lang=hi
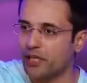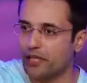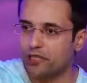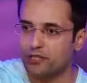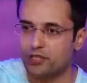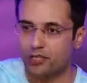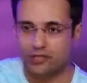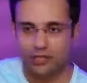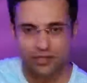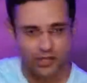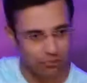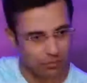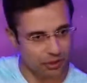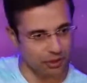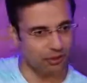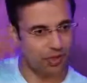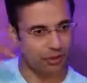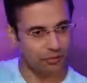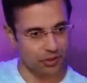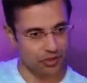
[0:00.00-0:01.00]
जाएगी सक्सेस आपके
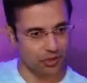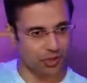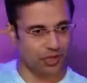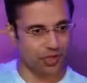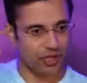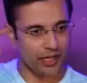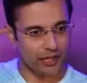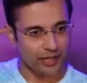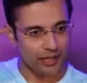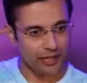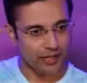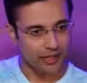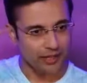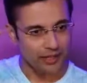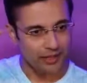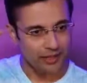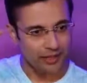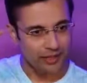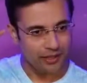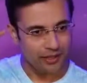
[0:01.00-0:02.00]
दिमाग पर चढ़ जाएगी
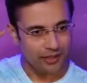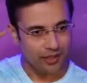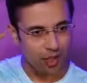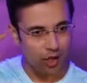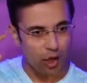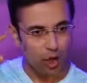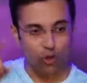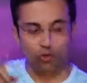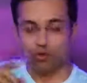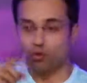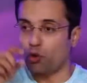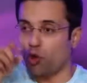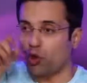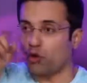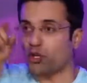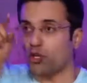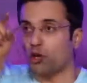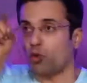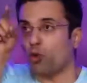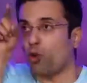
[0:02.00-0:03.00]
और उस
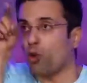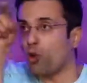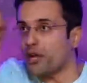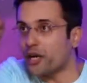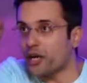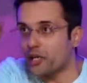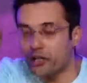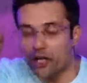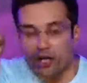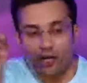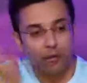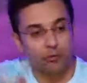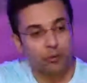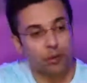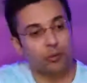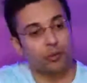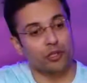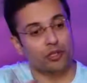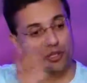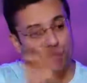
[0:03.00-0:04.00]
नौकरी को खोने का डर
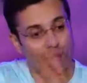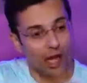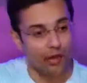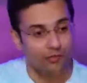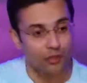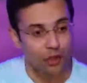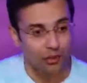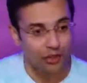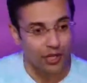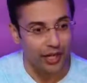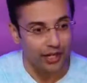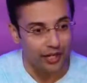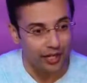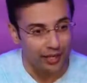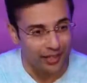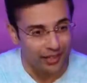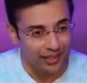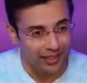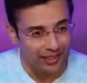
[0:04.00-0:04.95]
आपके ऊपर इतना हावी हो जाएगा